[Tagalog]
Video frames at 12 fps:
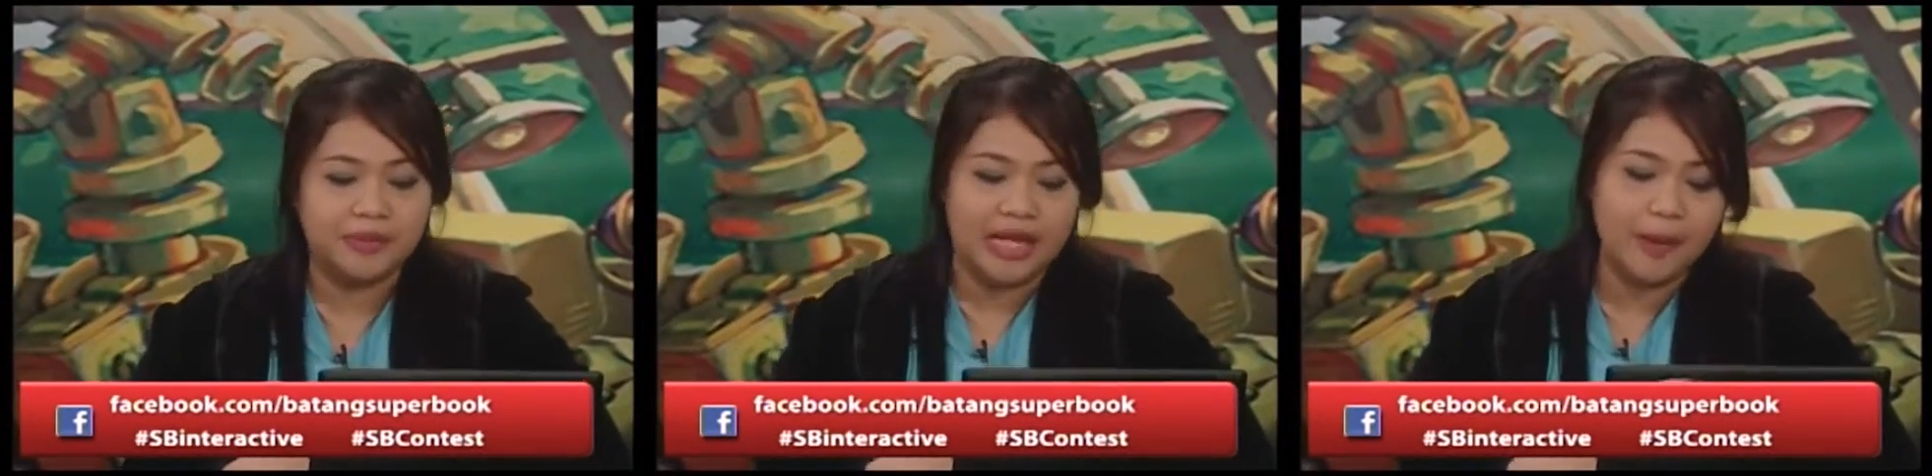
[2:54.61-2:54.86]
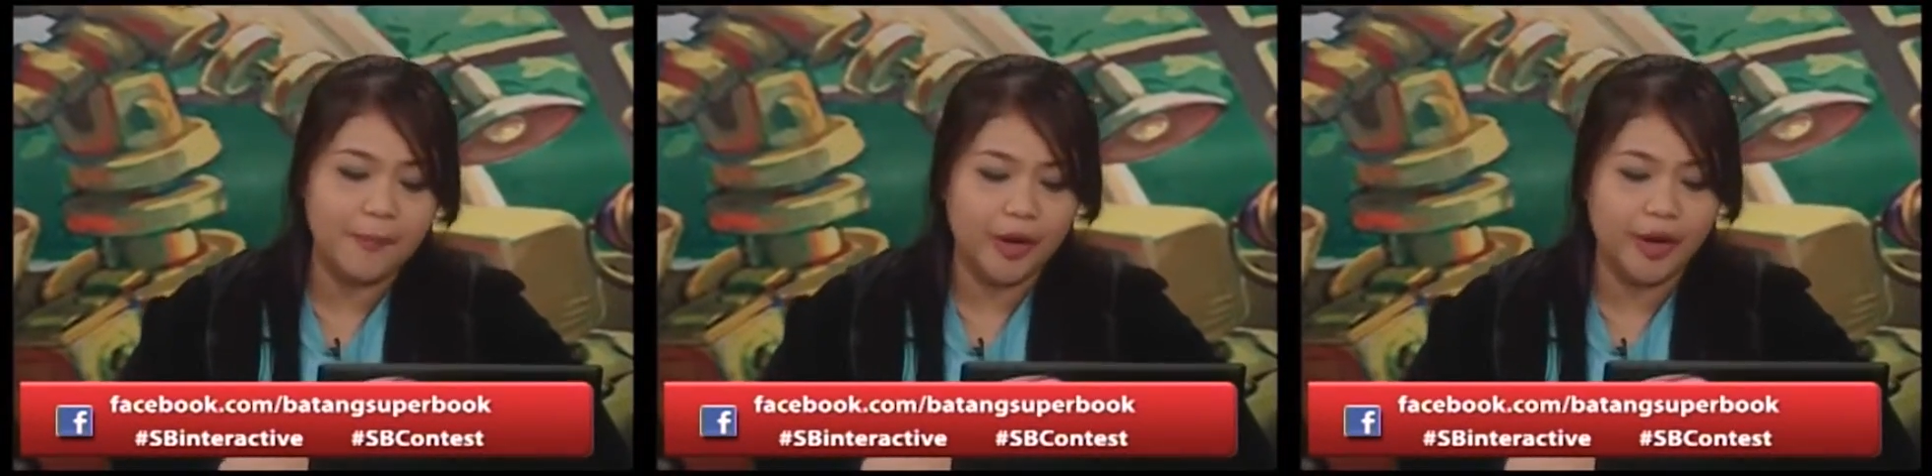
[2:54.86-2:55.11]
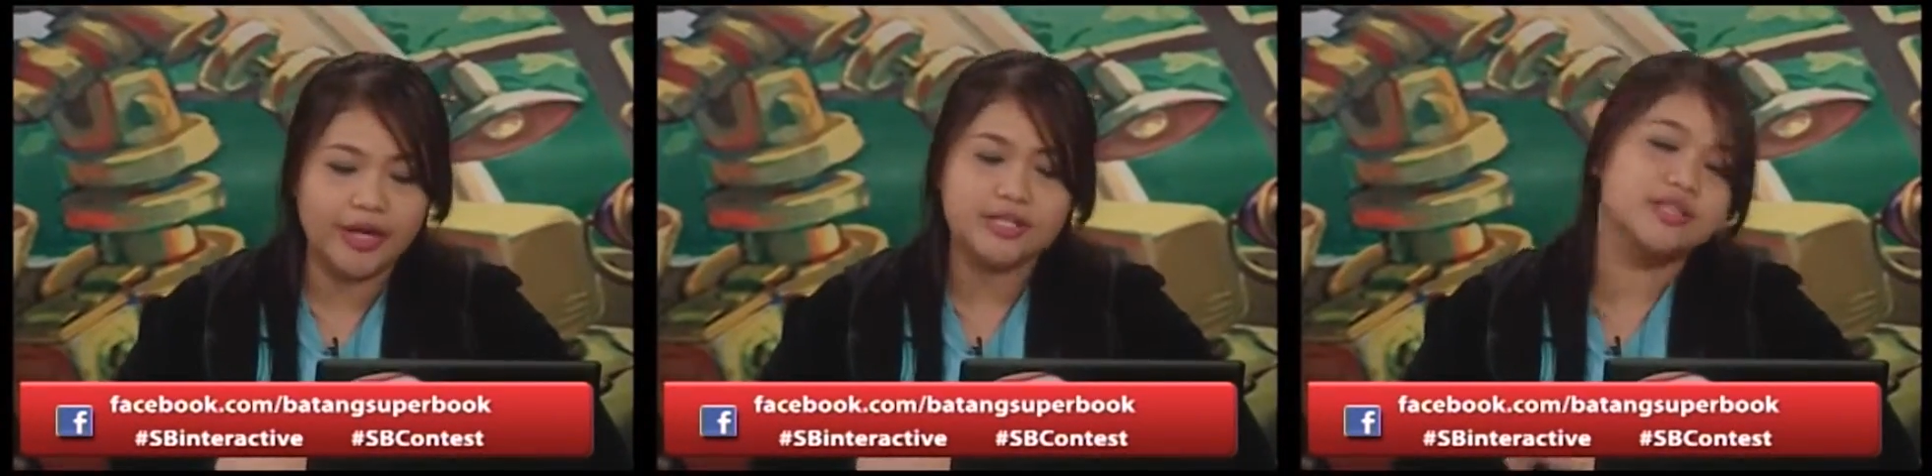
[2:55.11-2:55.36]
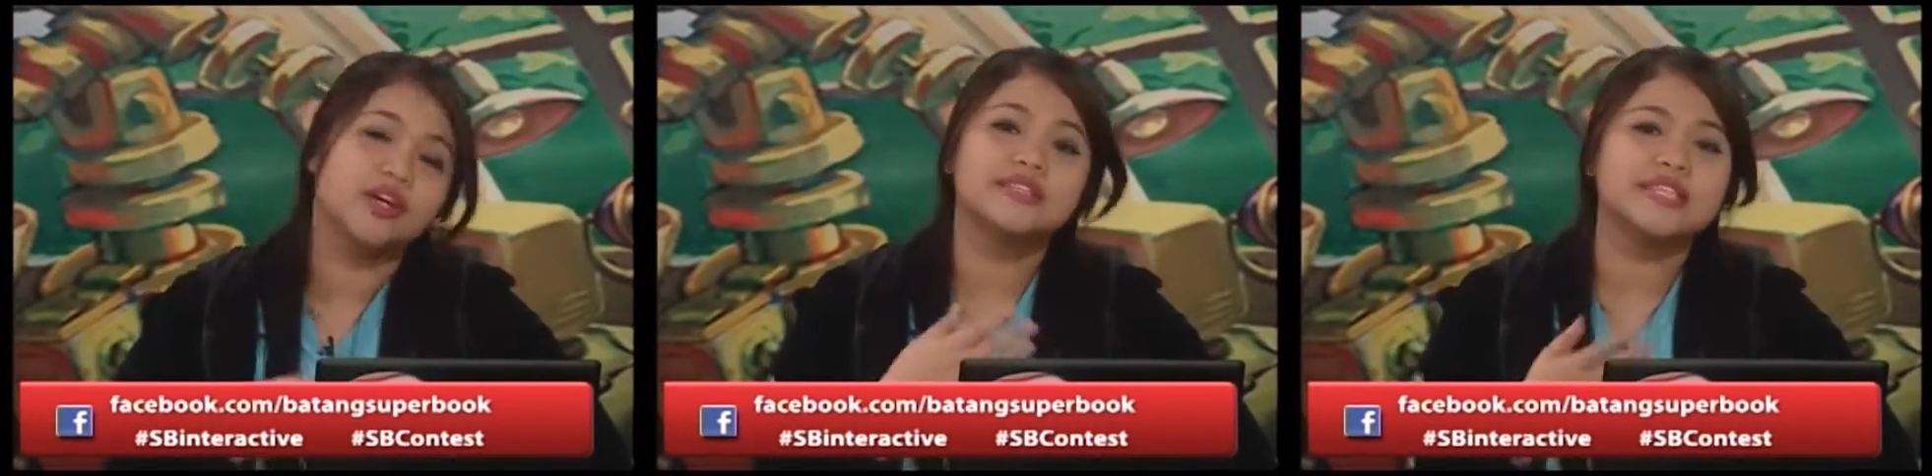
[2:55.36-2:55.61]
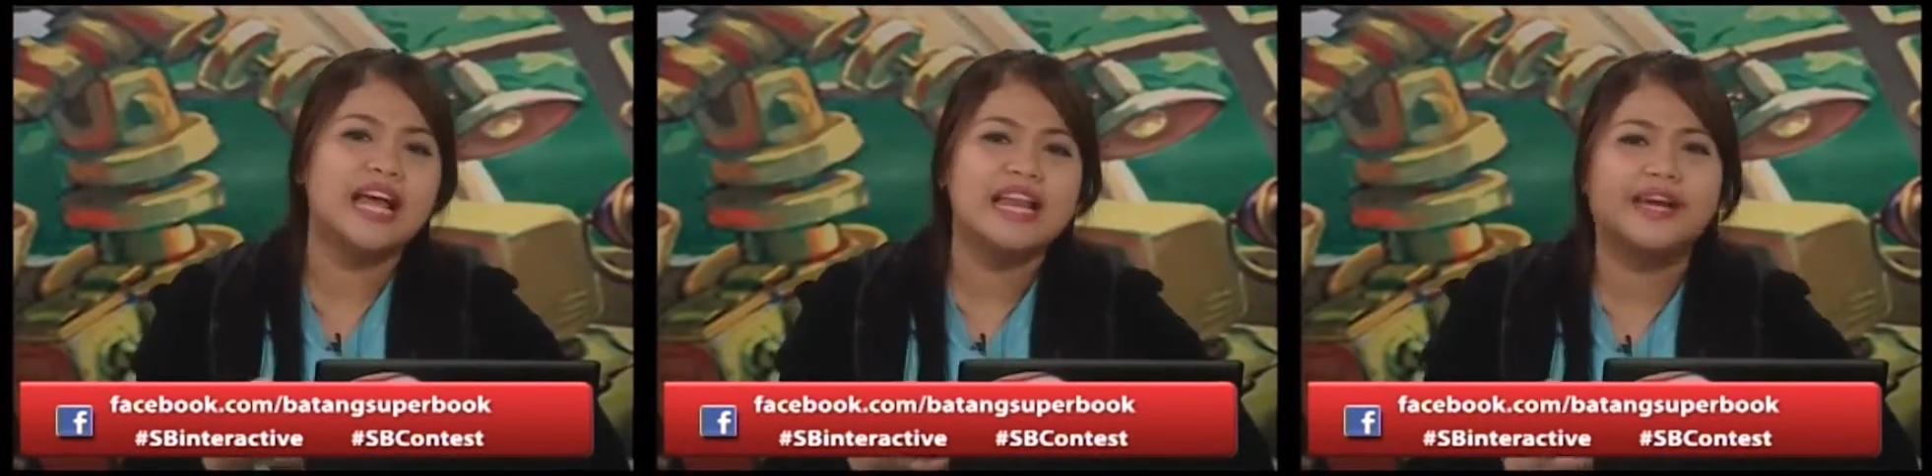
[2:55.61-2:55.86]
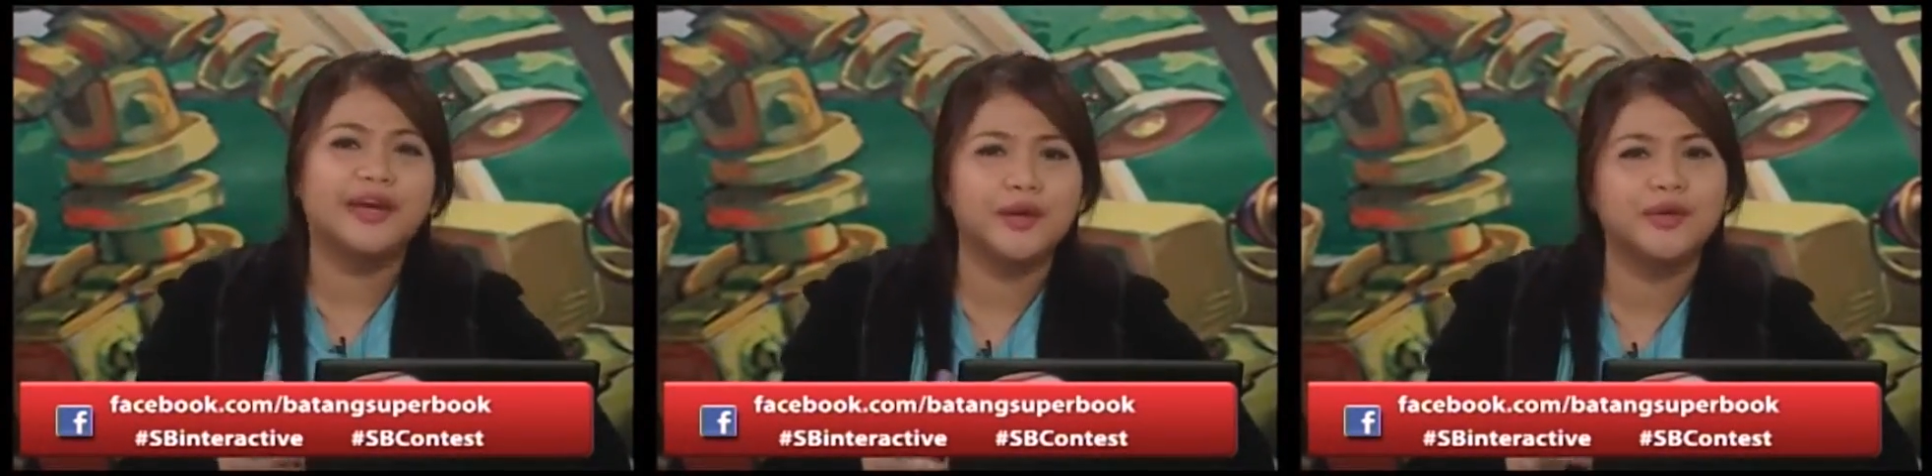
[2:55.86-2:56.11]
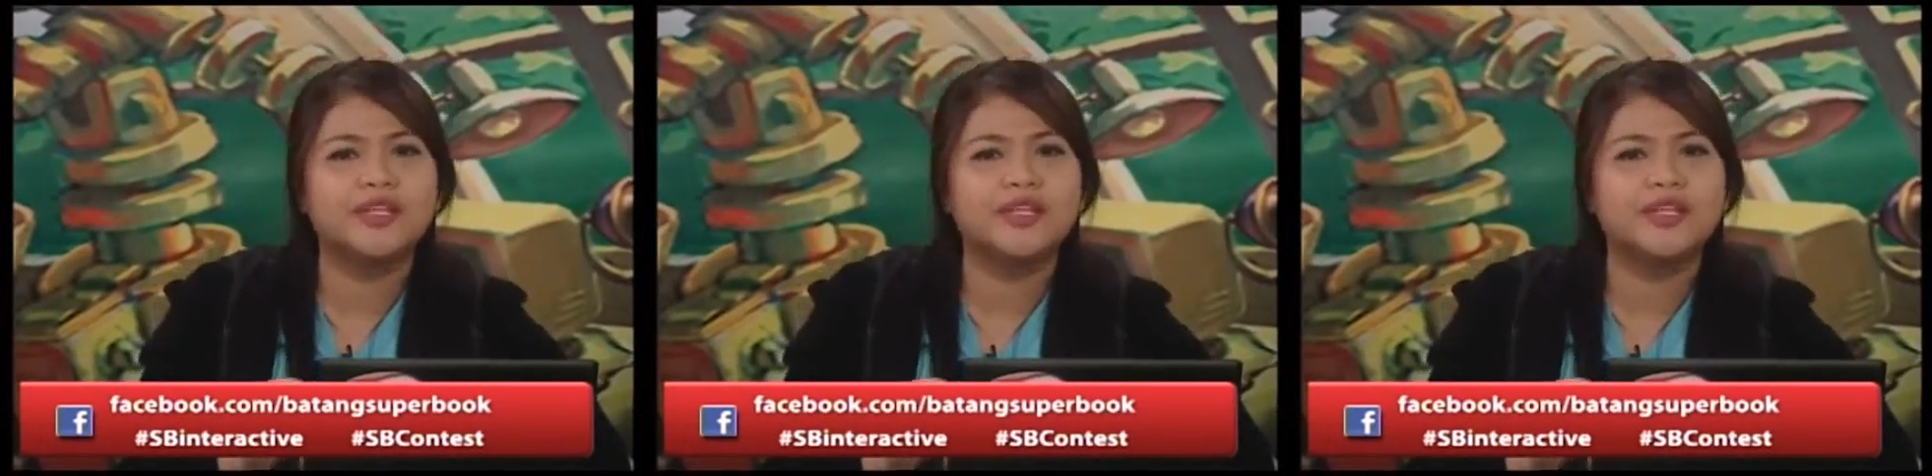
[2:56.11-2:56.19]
Tapos, yun, sali kayo.